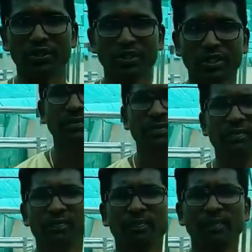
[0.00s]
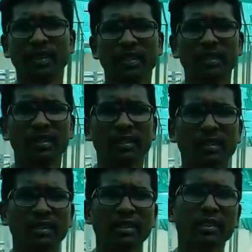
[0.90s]
ஓகே சரி இப்போ
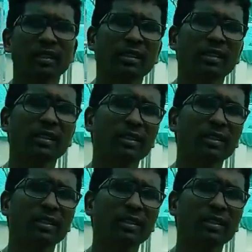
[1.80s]
அசோலா வந்து